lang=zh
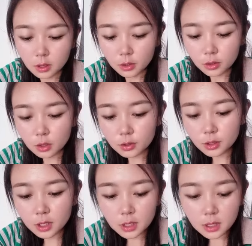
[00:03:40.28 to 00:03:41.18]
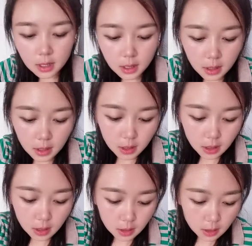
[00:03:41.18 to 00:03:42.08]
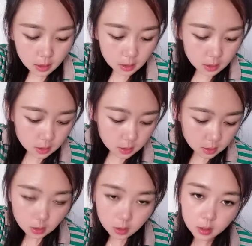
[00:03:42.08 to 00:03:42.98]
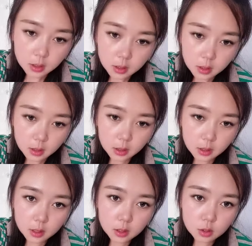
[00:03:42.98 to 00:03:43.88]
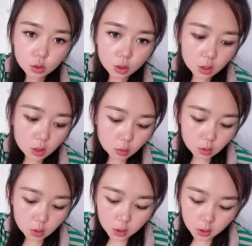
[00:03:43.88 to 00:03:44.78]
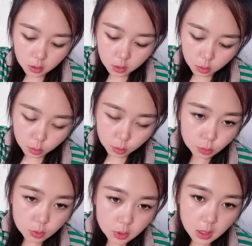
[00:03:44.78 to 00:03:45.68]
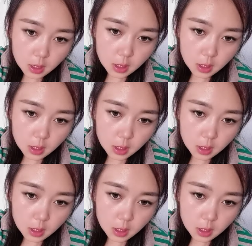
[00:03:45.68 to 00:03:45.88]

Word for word: 有些人一旦错过就不再。